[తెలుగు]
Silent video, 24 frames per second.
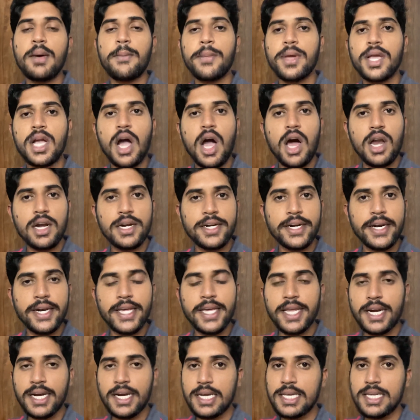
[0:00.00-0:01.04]
మీకు ఆల్రెడీ
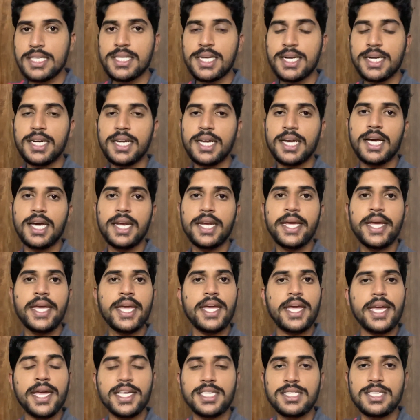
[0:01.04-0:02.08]
రీసెంట్గానే
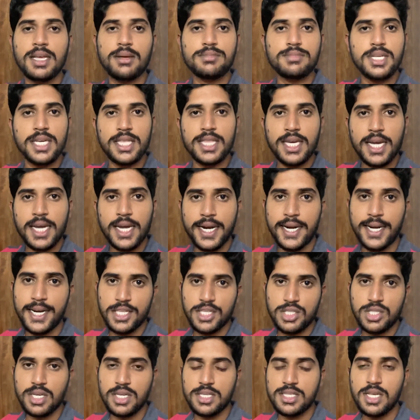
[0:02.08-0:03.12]
ఎగ్జామ్స్ అయితే
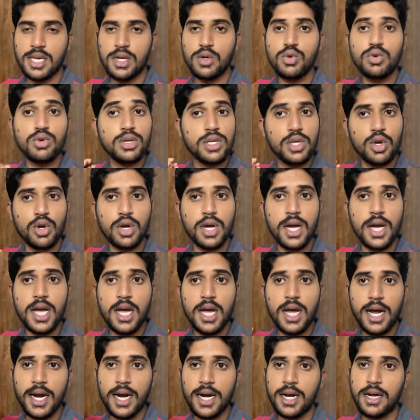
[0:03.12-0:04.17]
కండక్ట్ చేశారు ఈ యొక్క
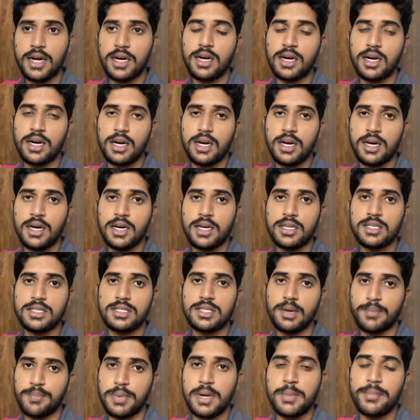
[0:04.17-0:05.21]

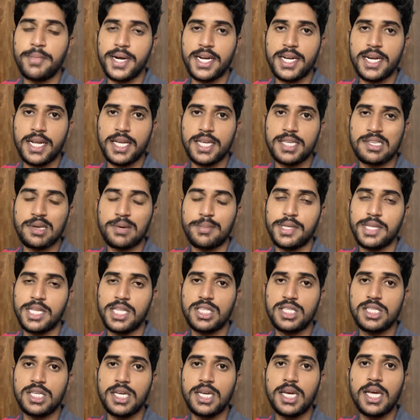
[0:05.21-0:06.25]
సప్లిమెంటరీకి
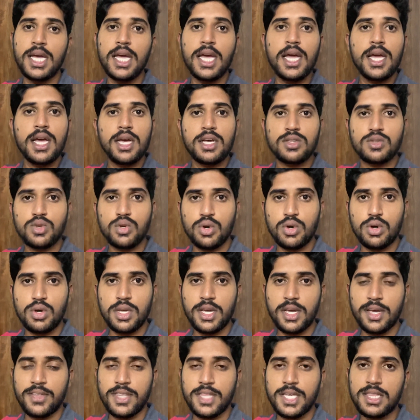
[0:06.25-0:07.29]
సంబంధించి సో
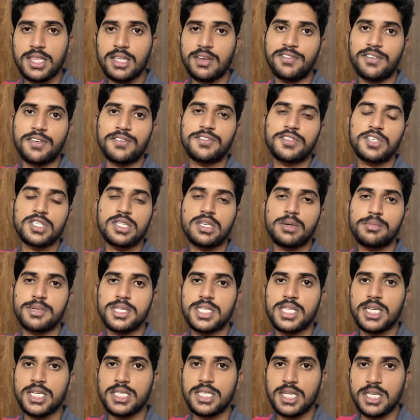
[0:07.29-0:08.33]
ఏదైతే ఫిఫ్త్
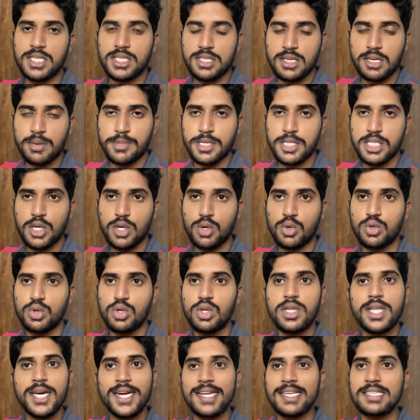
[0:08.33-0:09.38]
సెమిస్టర్ సిక్స్త్ సెమిస్టర్ ఉందో
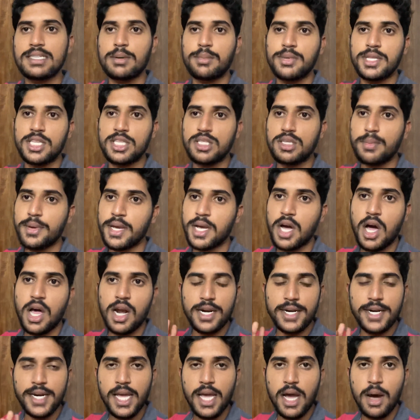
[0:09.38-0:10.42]
దానికి సంబంధించి మీకు
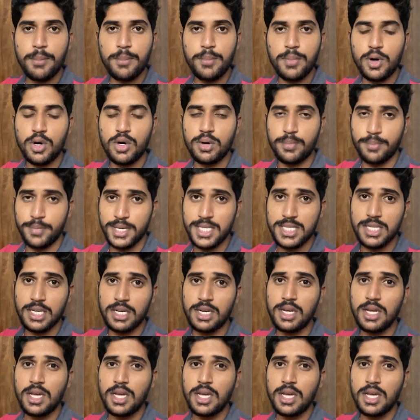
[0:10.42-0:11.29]
ఆల్రెడీ అప్లోడ్ మీన్స్